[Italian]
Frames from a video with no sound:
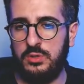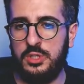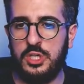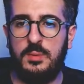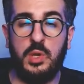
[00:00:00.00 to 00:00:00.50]

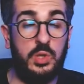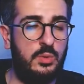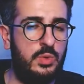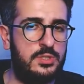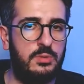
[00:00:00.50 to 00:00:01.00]
diciamo, e quindi
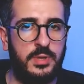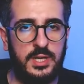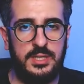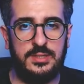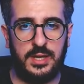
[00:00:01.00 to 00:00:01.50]
questo per
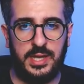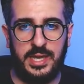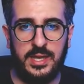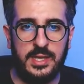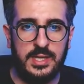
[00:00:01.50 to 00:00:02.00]
l'Inter è